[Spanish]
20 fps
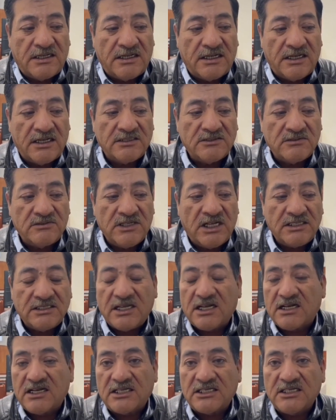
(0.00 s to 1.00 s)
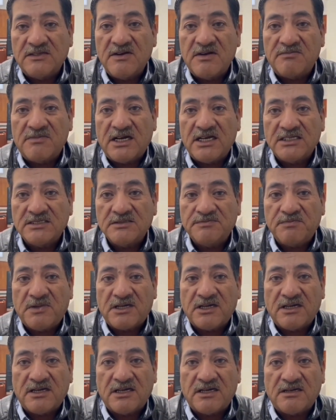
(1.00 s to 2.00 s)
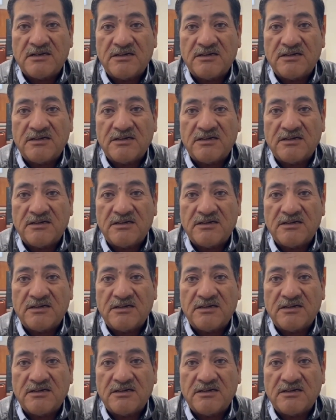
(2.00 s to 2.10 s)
es una alternativa más para,